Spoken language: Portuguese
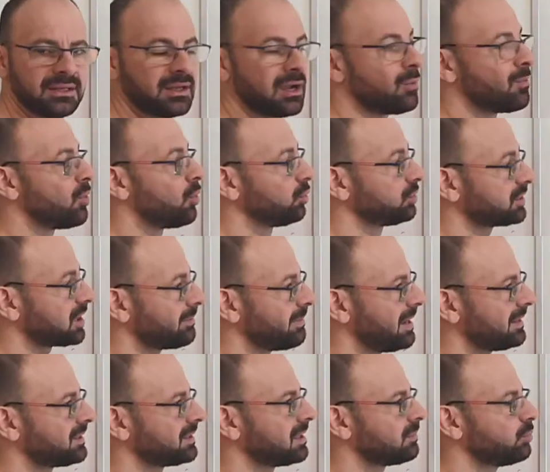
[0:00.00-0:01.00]
É uma outra
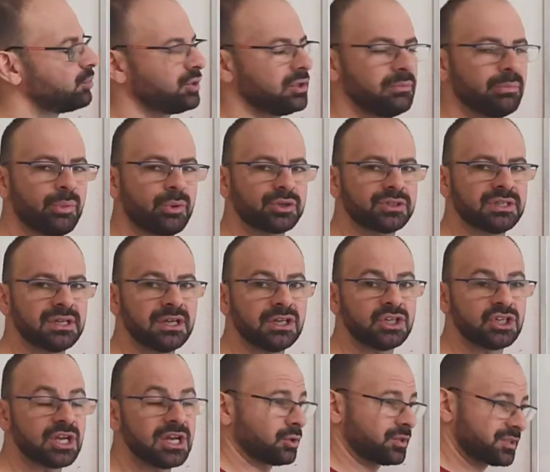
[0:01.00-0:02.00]
métrica muito
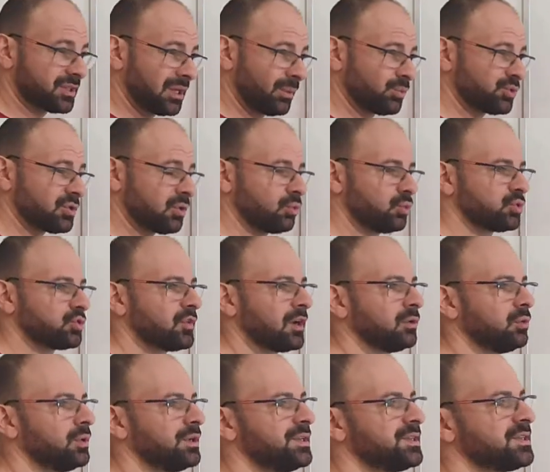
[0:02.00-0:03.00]
importante. Nós temos alguns
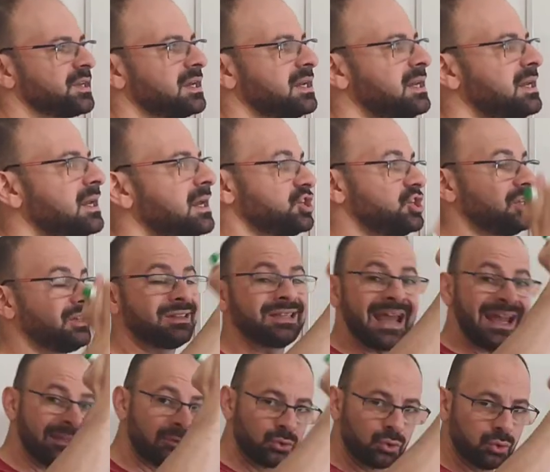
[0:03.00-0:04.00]
valores aí de
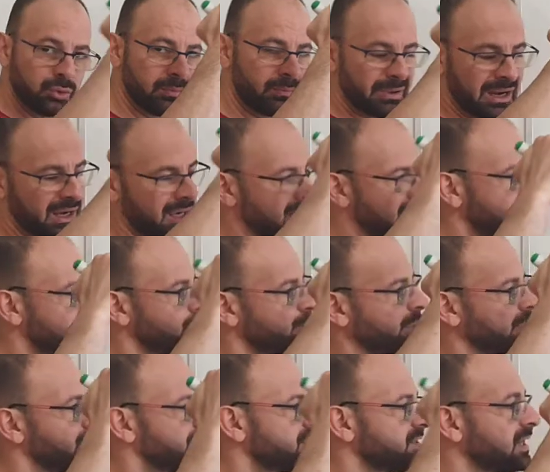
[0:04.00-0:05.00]
teto para
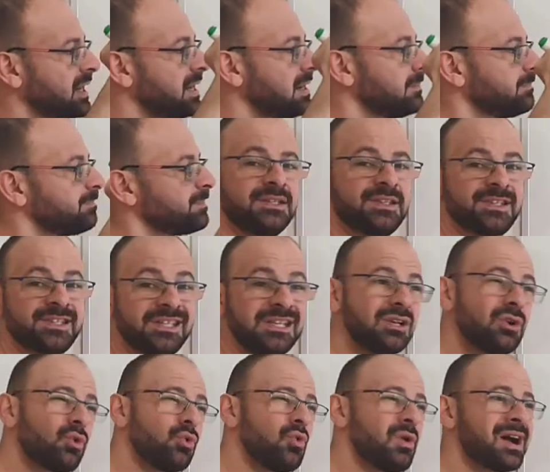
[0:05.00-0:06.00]
o stream,
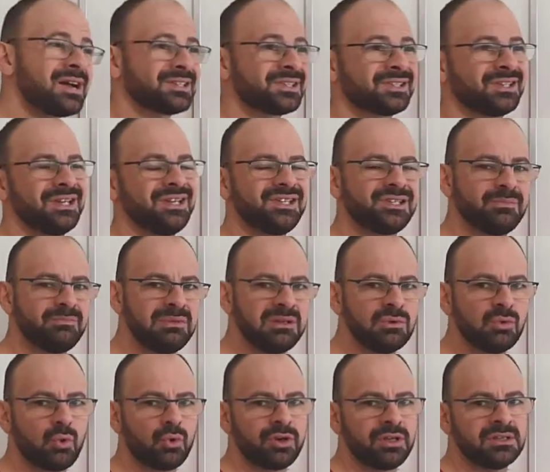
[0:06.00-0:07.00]
5 a 6
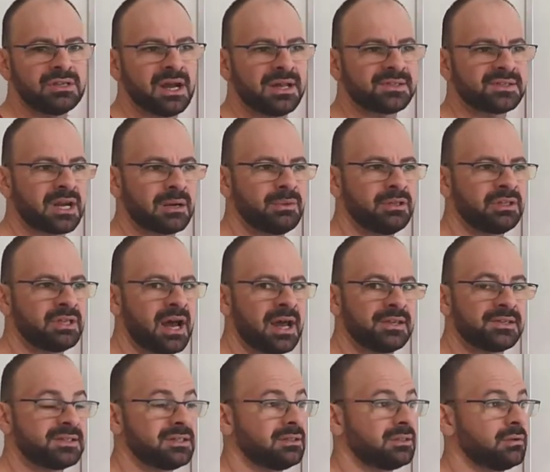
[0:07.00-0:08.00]
mil unidades
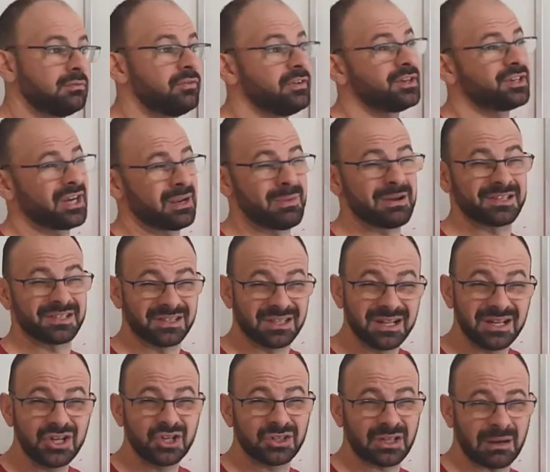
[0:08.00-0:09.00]
arbitrárias. Então veja que é
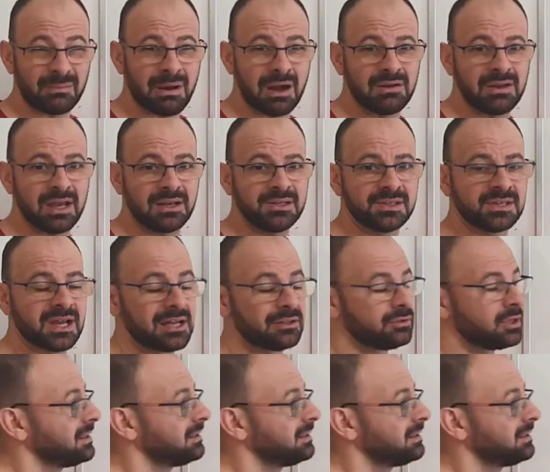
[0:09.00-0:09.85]
bastante trabalho realizado.